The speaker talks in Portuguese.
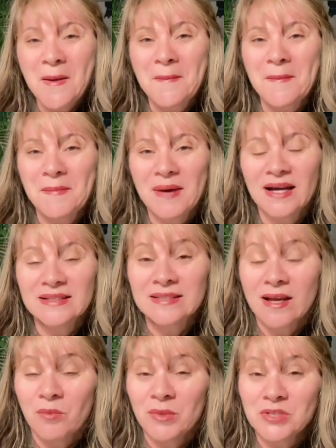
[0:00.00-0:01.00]
Mas
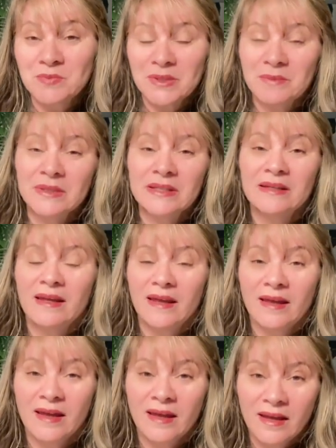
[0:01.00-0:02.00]
realmente para mim
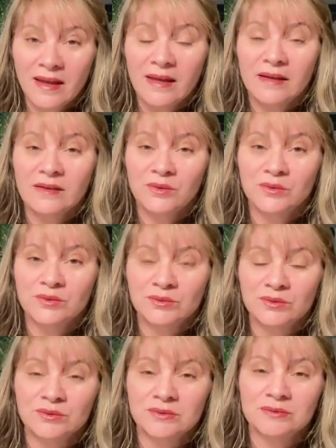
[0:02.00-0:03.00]
é
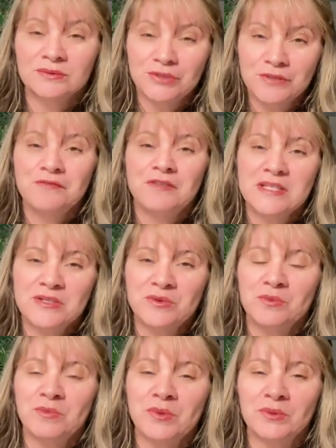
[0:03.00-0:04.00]
o
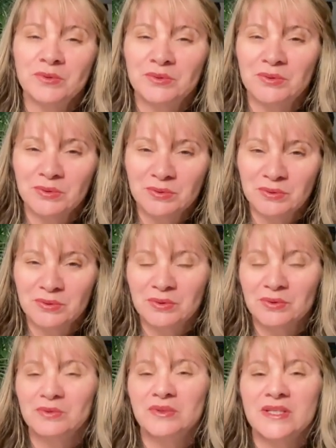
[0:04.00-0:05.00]
difícil um pouco todo
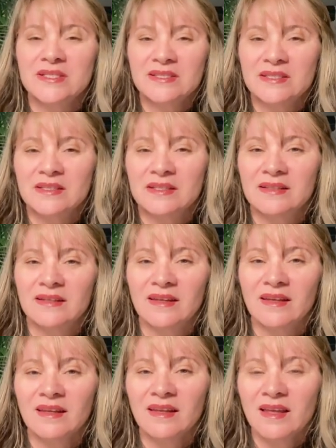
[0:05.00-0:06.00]
todo esse
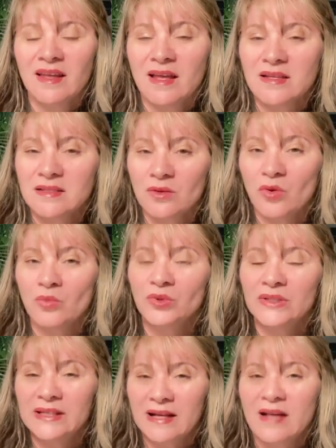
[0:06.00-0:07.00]
né essa
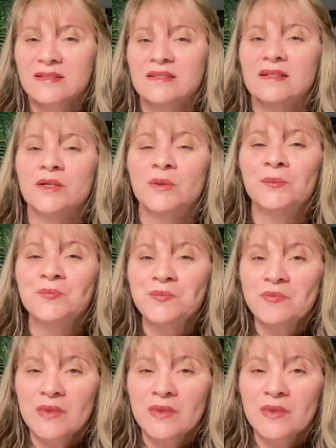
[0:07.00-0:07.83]
comunicação